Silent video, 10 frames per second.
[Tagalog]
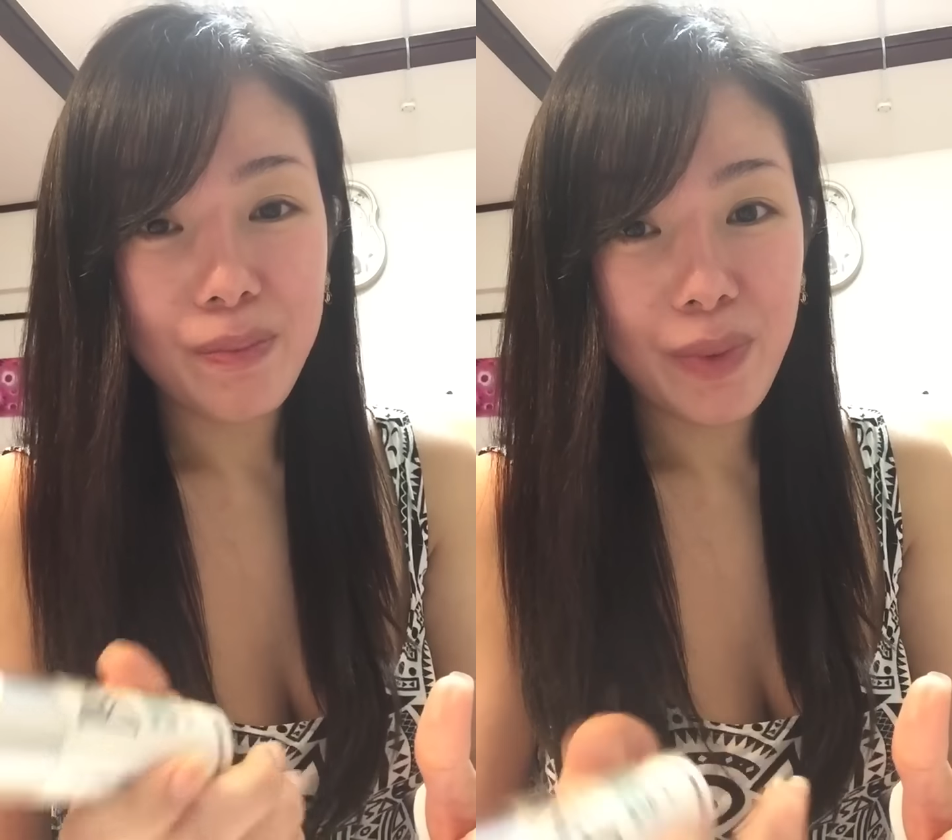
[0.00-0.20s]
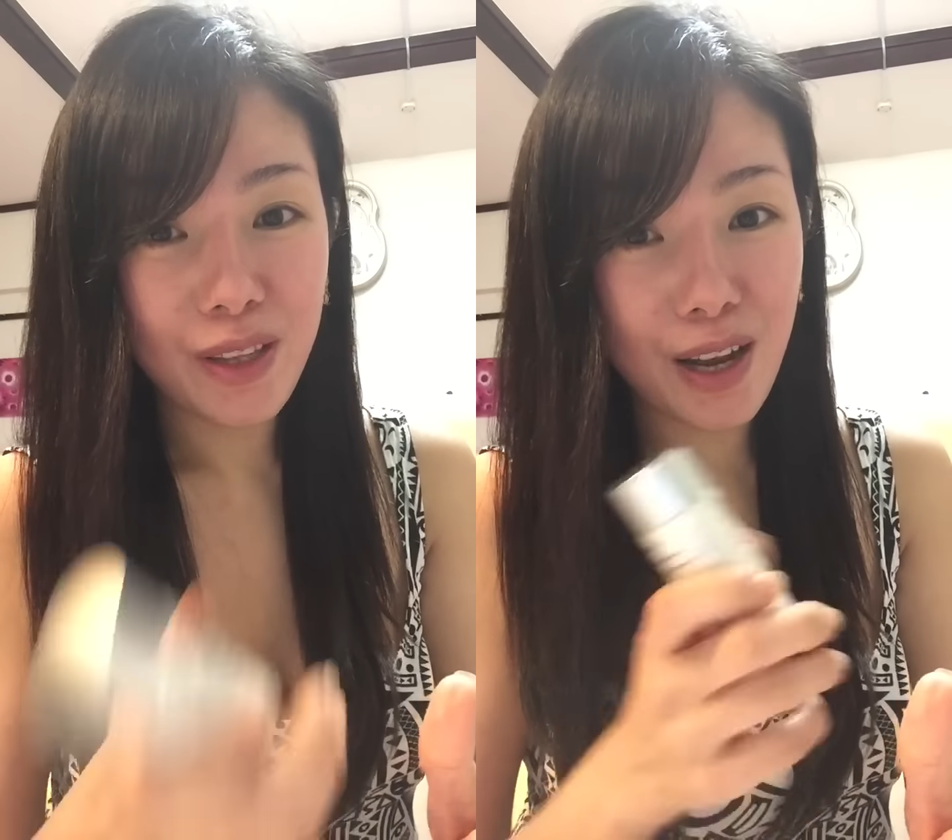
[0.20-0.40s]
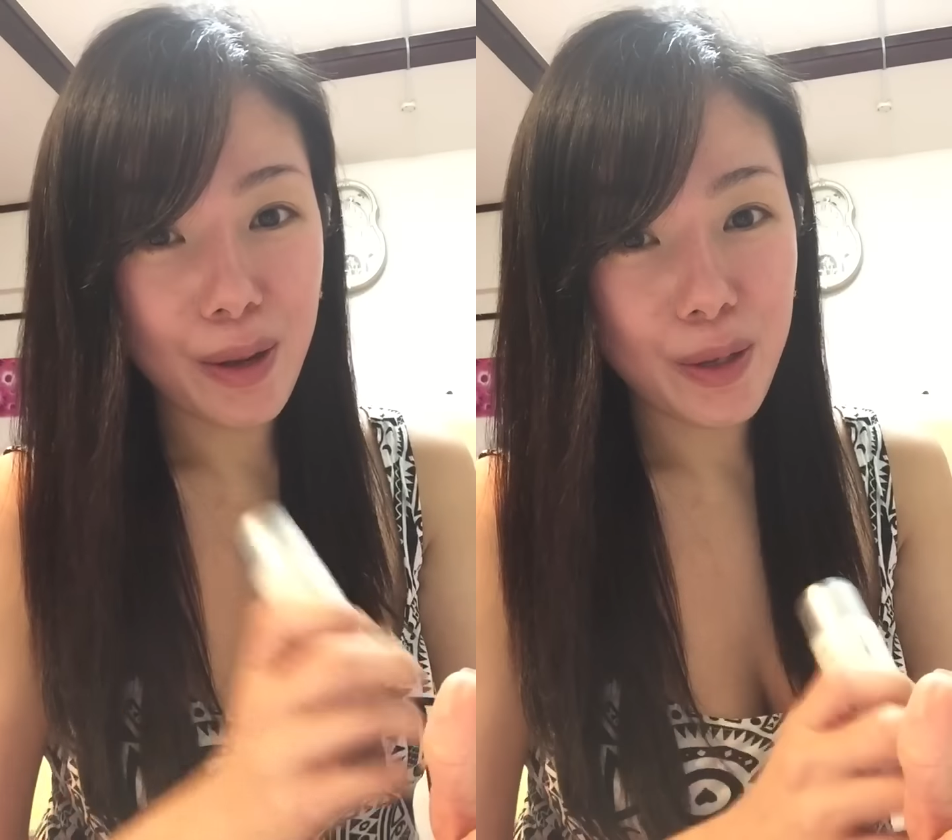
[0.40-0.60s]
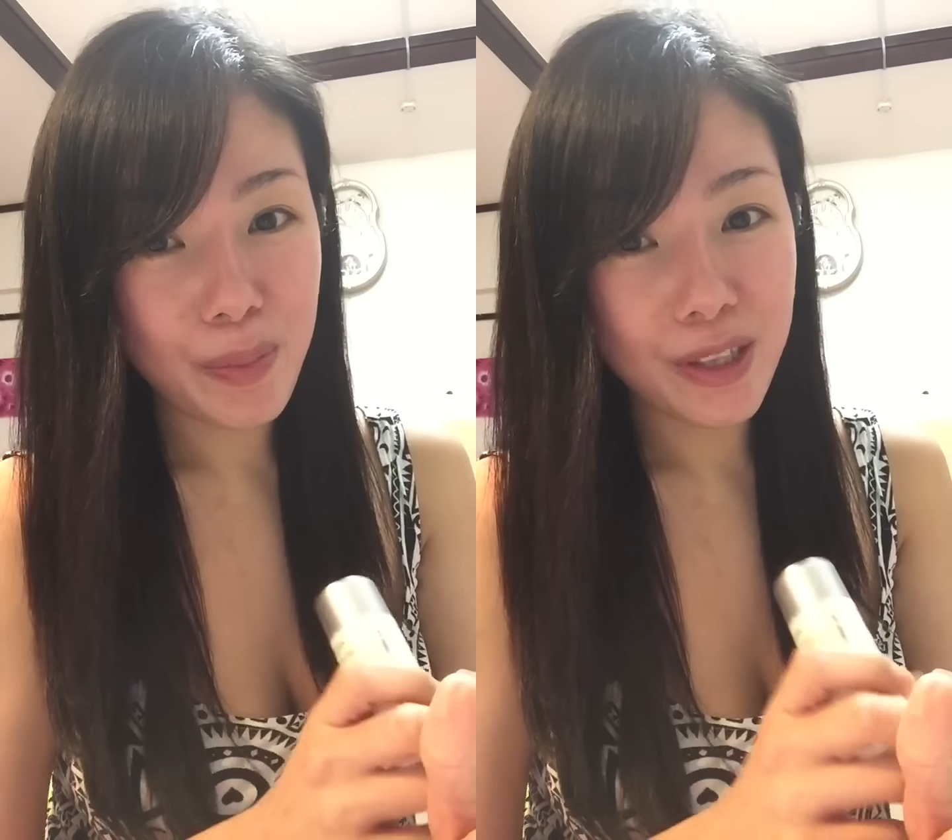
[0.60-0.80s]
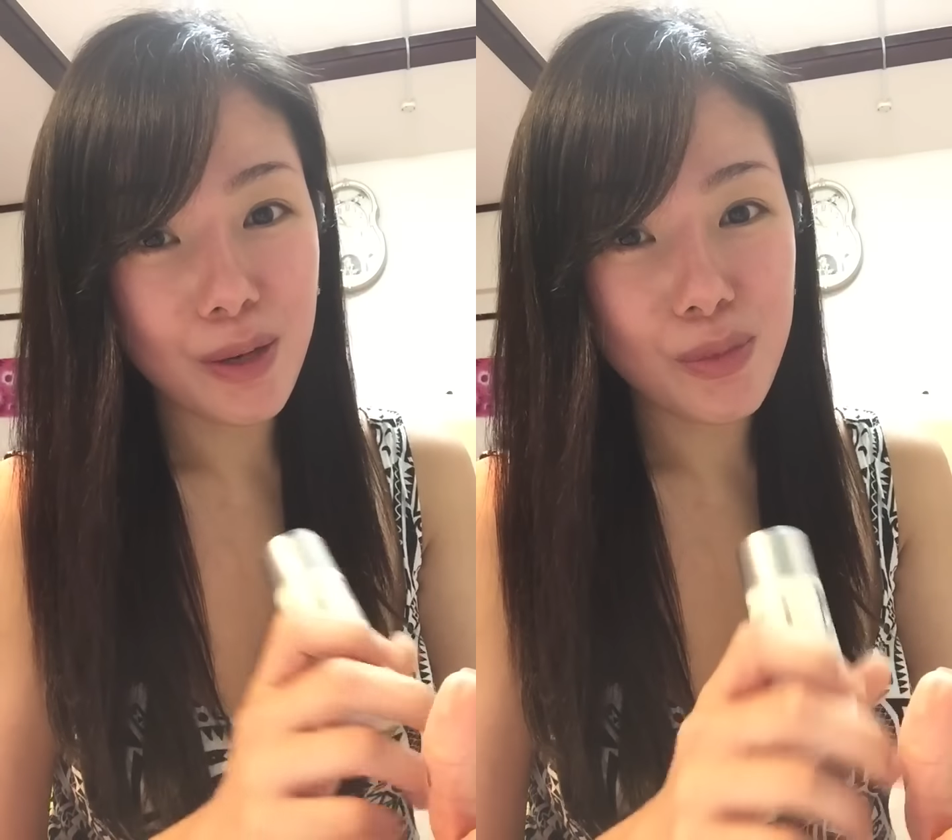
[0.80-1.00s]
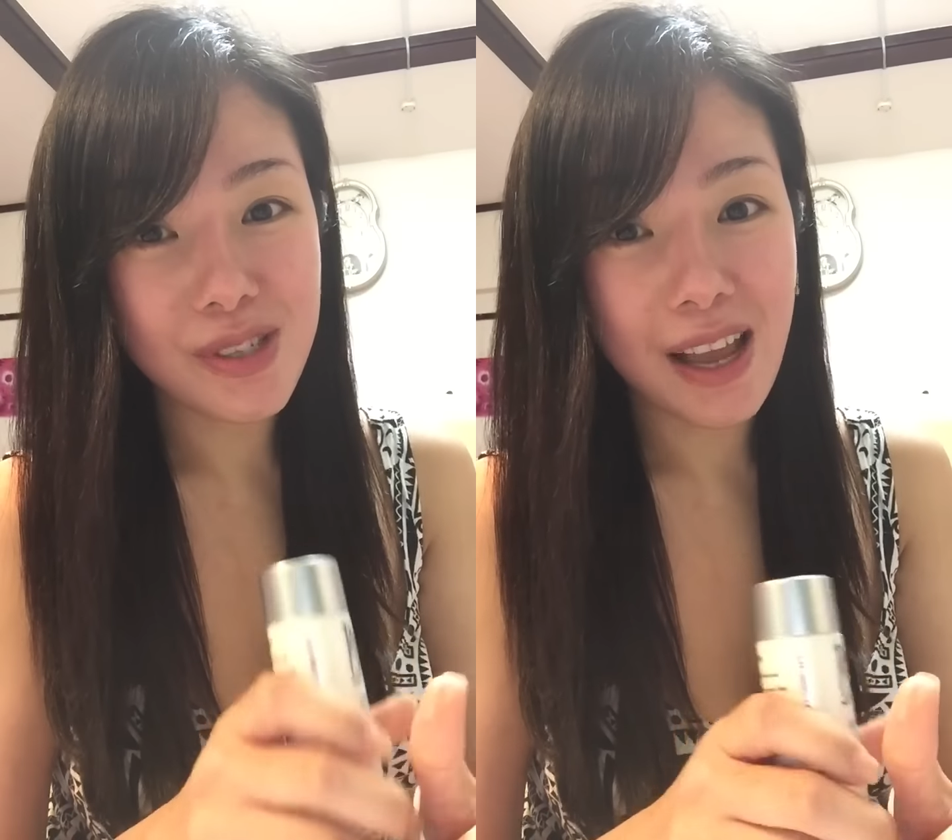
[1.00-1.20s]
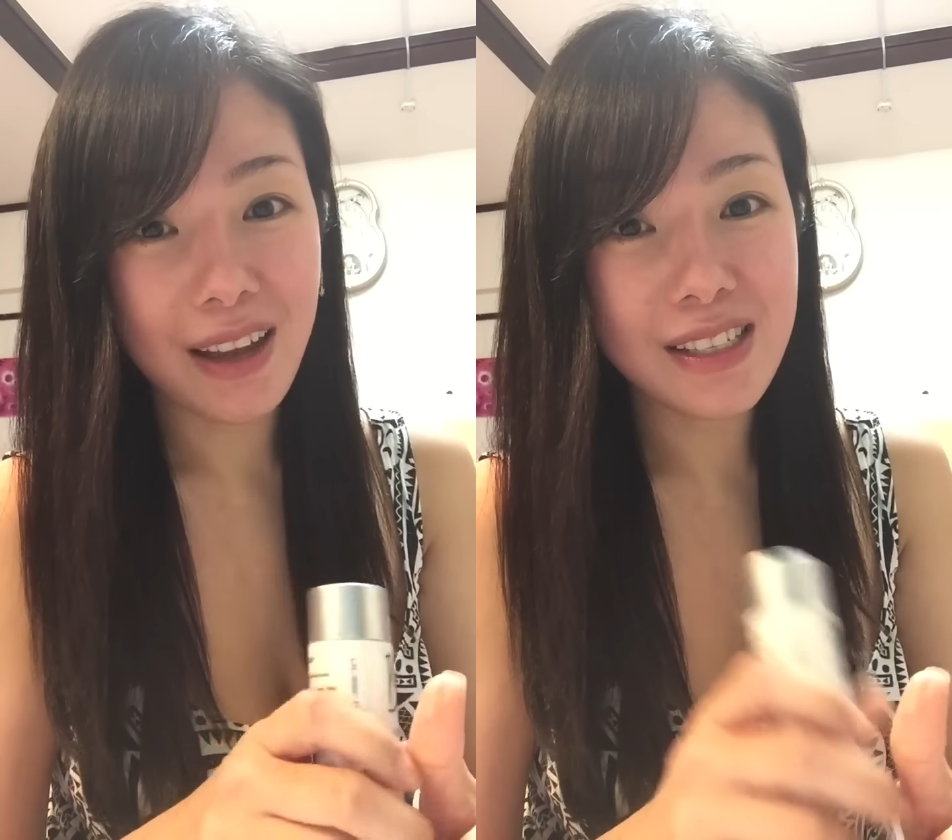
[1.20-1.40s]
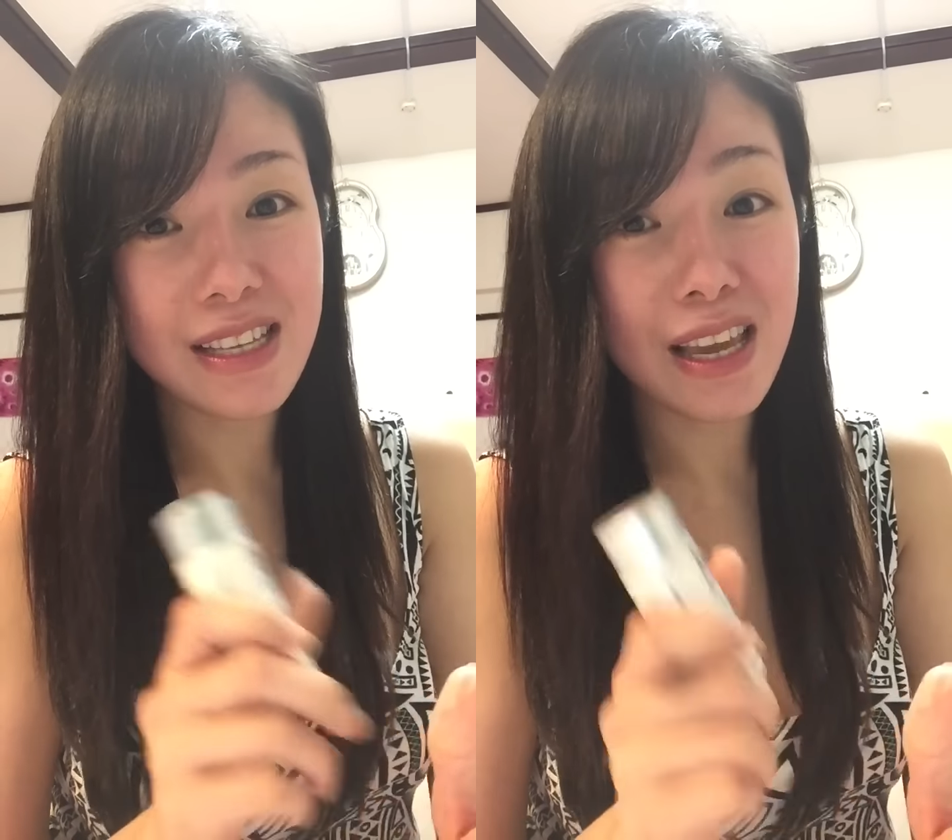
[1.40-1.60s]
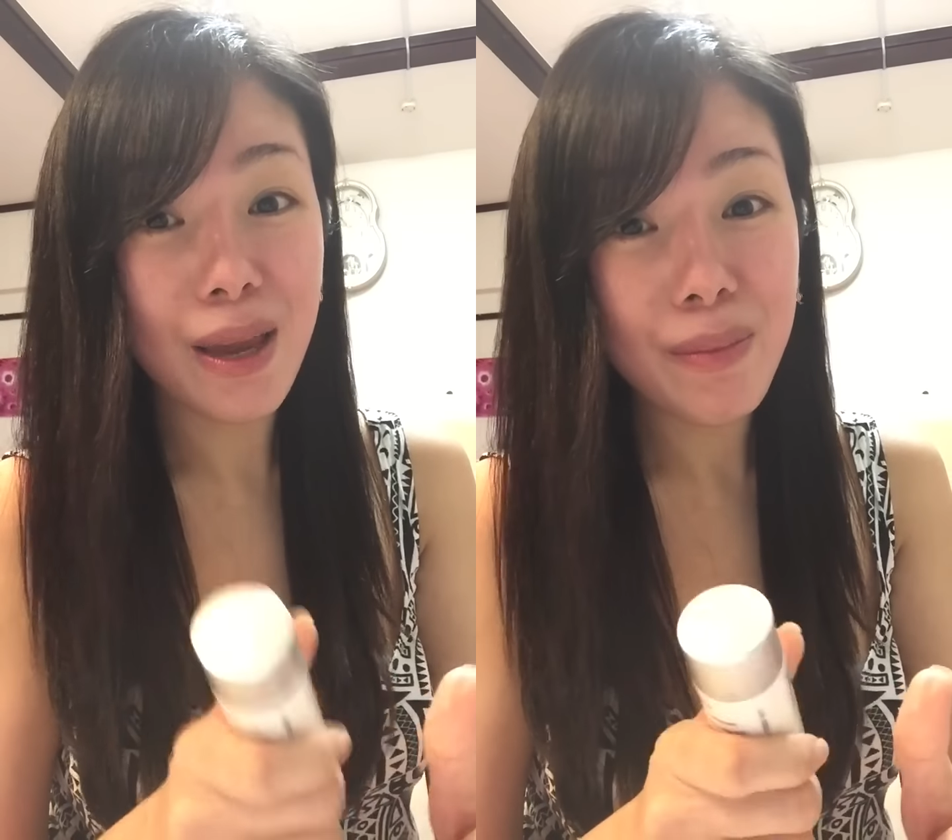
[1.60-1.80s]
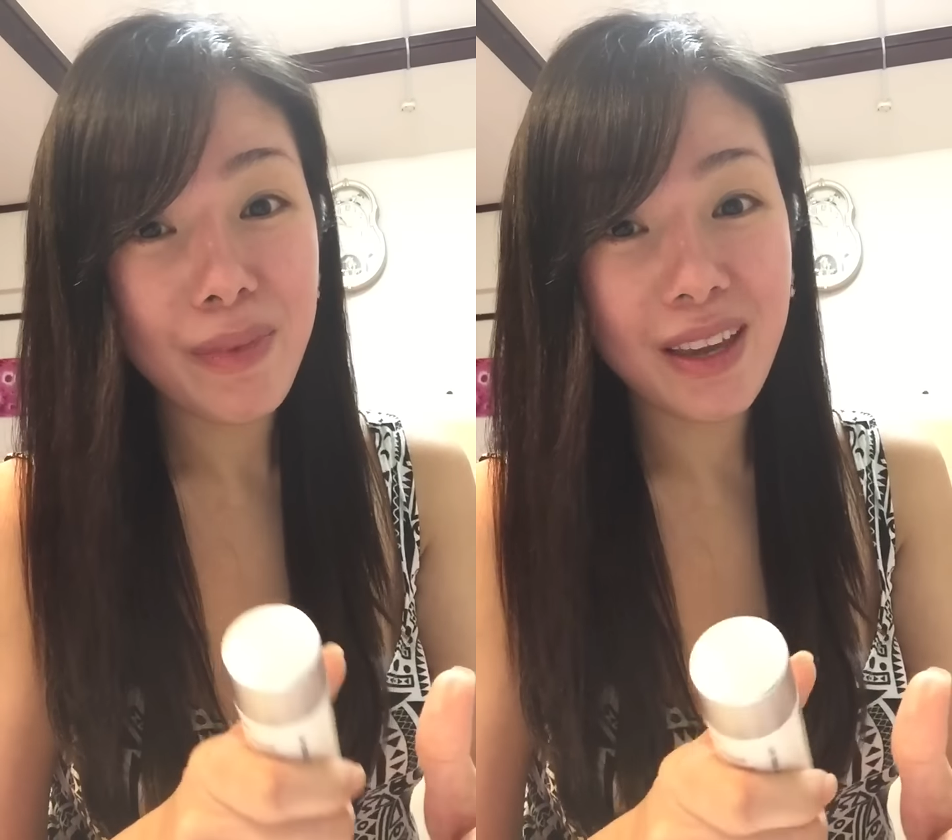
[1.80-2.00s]
padala, ipadal mo sa akin si
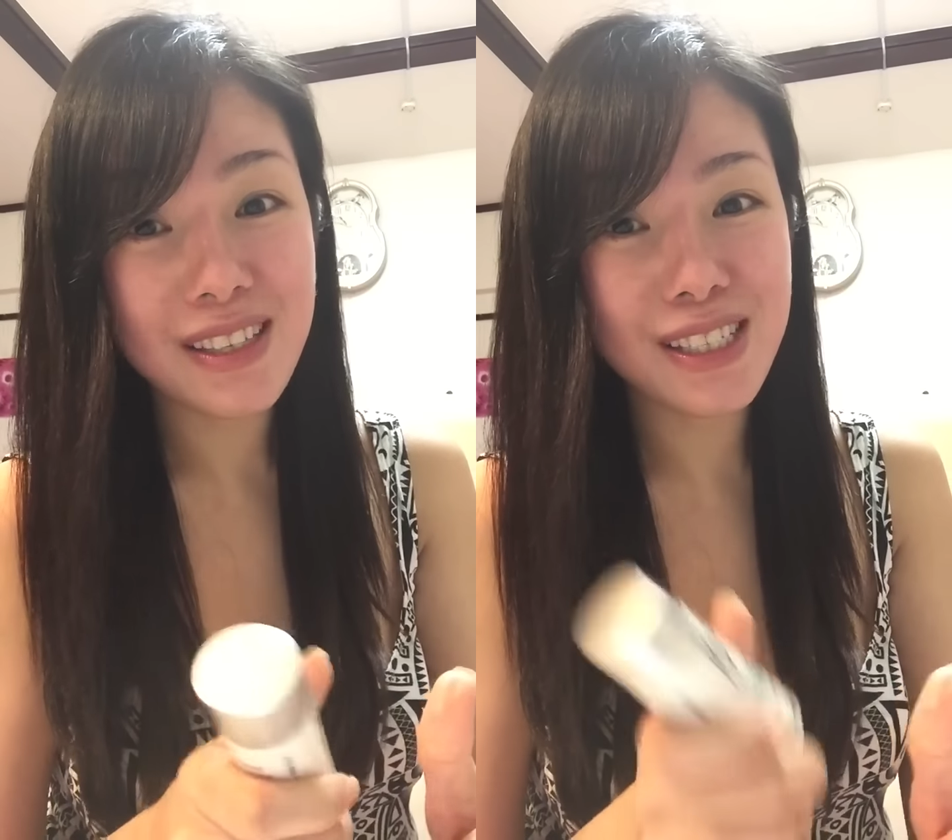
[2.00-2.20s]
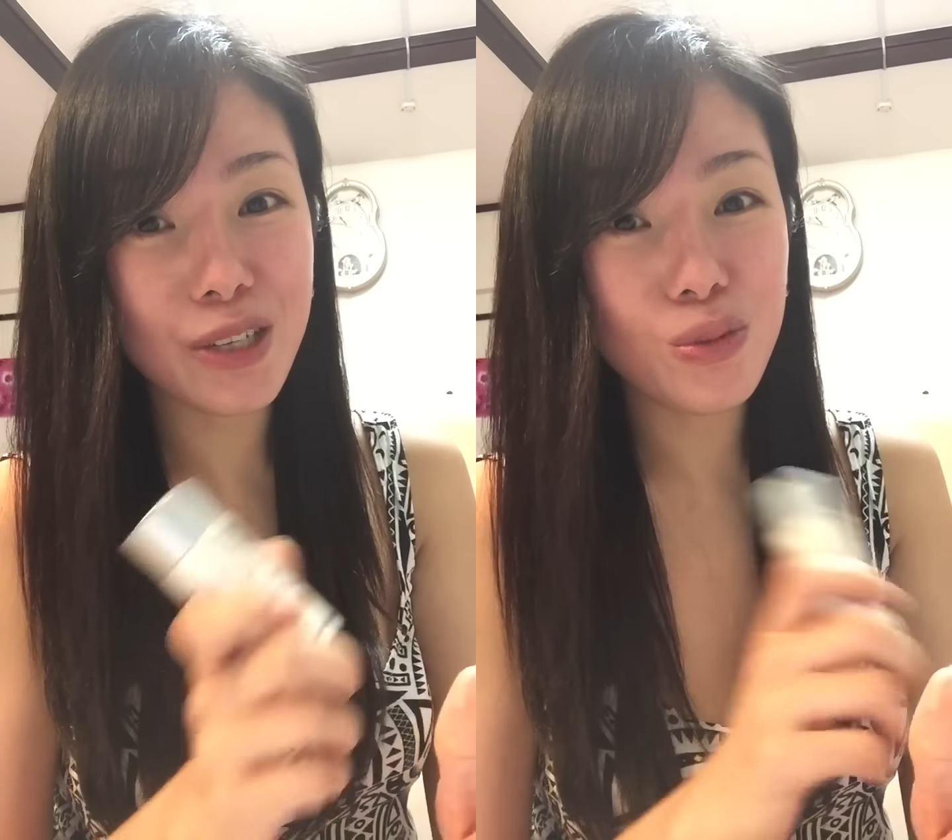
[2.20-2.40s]
EMS.